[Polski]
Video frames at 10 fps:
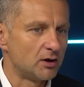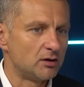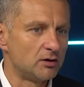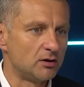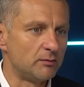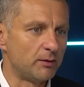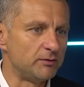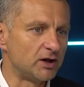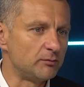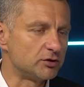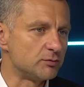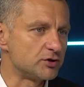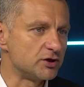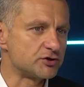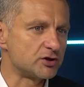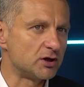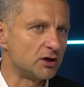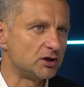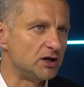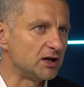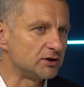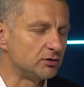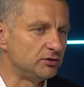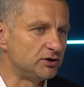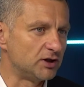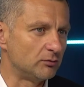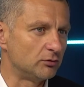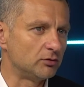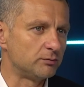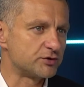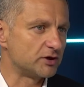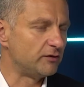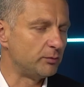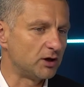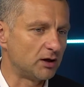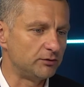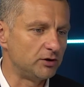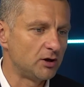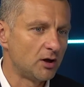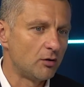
E, pamiętajmy o tym, że jeszcze kilka tygodni temu, przed wyborami,